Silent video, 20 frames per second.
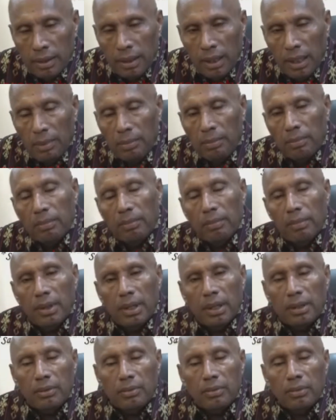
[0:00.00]
dalam
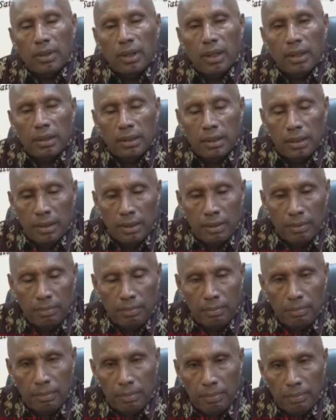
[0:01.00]
melakukan
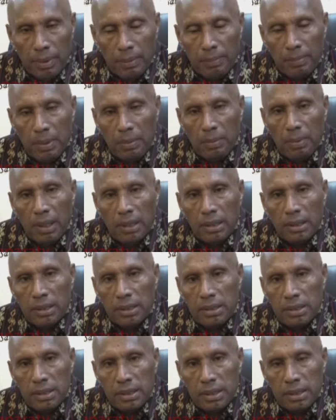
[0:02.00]

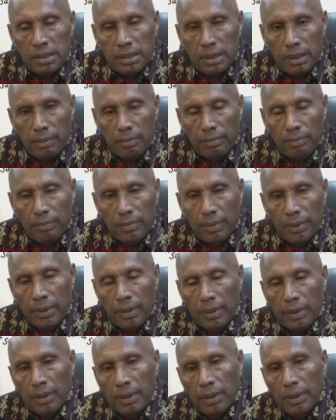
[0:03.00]
memperbaiki sistem
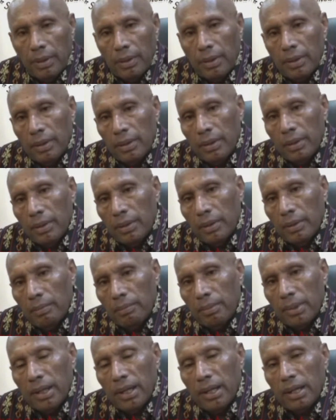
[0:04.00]
uh, uh,
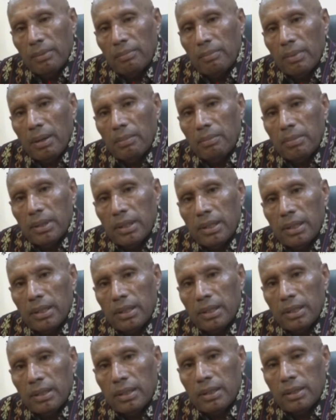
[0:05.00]
pelayanan
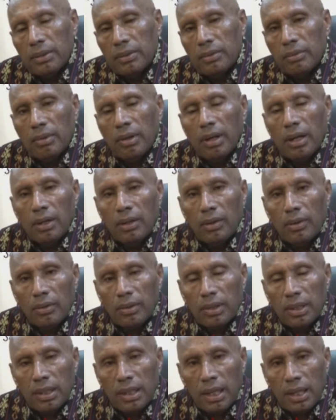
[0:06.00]
publik, juga
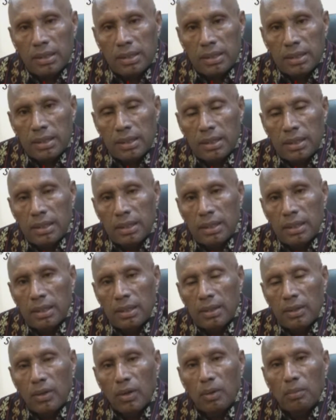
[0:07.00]
koordinasi,
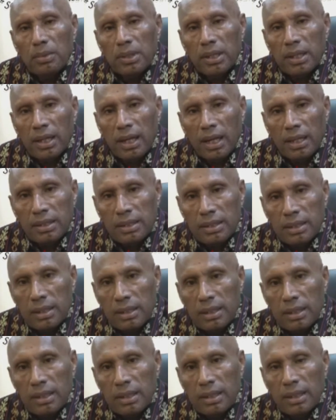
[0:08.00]

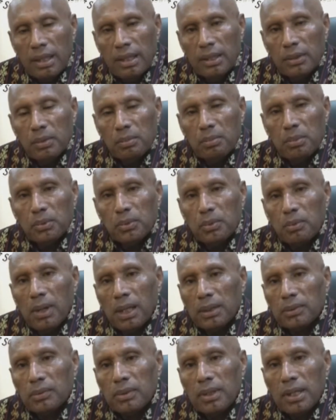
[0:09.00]
komunikasi, ya itu butuh
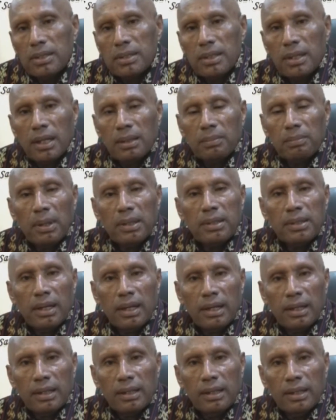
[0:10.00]
waktu yang sangat
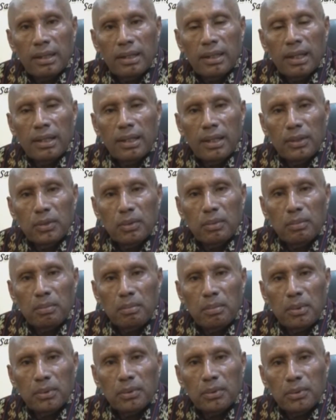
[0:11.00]
panjang. Dan itu
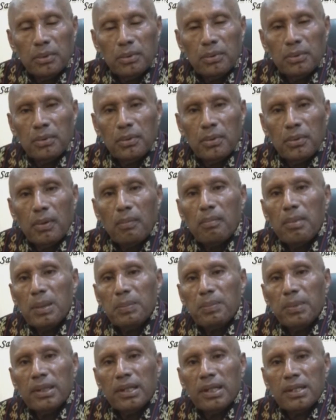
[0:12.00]
butuh
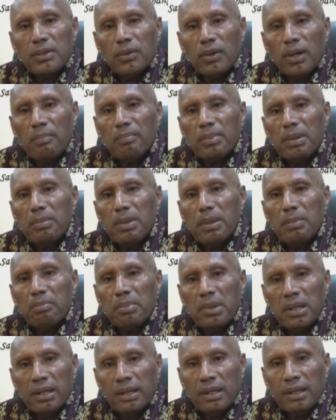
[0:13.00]
komitmen dari seorang
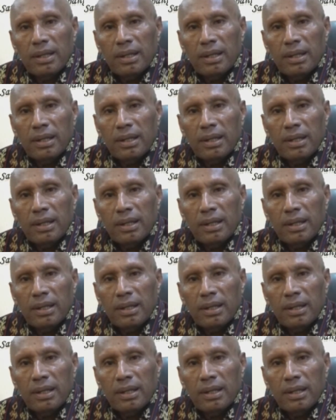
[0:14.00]
pemimpin